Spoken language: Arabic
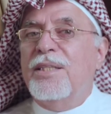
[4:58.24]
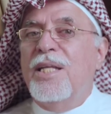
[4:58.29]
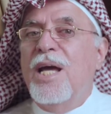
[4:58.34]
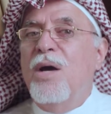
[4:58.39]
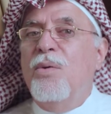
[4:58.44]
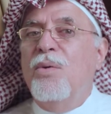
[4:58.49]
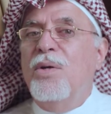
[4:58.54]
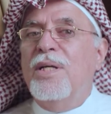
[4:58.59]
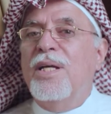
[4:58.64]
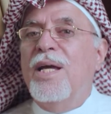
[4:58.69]

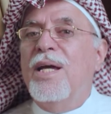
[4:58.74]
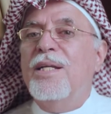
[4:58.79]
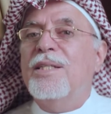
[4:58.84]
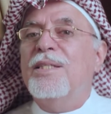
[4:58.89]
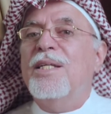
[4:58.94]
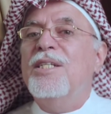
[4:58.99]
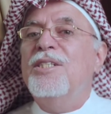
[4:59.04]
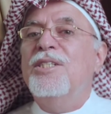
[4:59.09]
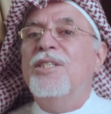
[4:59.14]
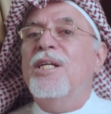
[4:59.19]
تاول كانت
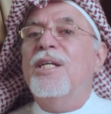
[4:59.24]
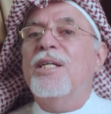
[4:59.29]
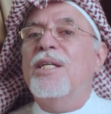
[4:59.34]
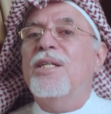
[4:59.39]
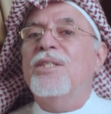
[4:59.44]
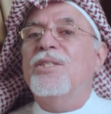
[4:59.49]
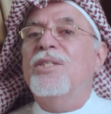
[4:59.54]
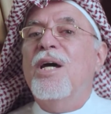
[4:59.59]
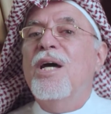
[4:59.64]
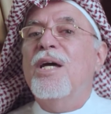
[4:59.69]

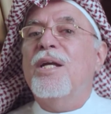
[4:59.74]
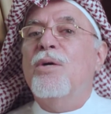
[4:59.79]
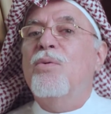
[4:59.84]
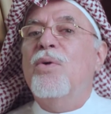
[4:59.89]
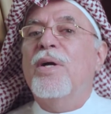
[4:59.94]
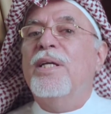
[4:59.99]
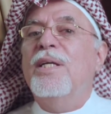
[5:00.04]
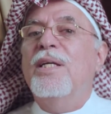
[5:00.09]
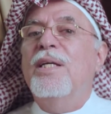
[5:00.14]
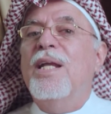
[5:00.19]
هالشركة صايرة
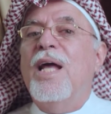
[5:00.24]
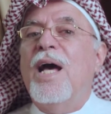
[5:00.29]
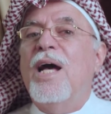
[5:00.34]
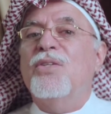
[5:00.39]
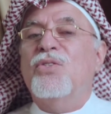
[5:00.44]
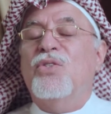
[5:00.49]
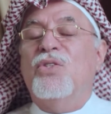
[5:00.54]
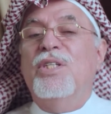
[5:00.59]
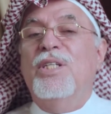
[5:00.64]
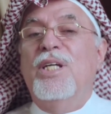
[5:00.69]
وكيلة
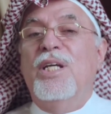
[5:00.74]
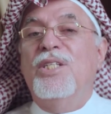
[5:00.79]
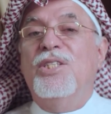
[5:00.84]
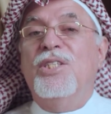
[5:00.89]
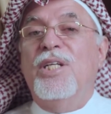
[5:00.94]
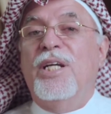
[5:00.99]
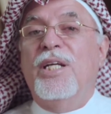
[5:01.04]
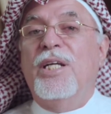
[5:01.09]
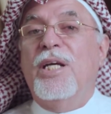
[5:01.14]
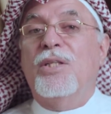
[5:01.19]
حصرية
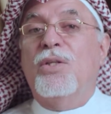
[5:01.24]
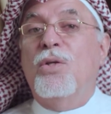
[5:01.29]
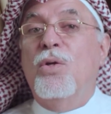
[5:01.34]
لشركة